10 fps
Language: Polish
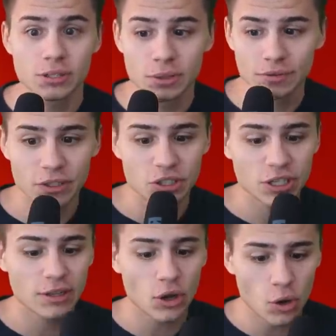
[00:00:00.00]
żeby dowiedzieć
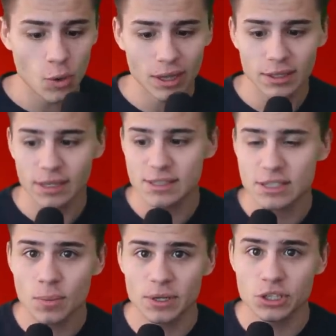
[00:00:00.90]
się dokładnie,
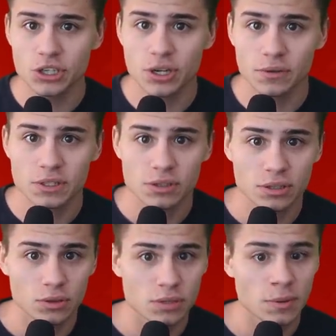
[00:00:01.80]
co będzie się działo w
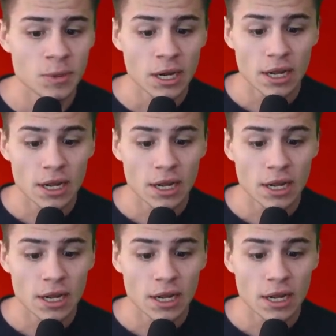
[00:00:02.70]
sezonie 8,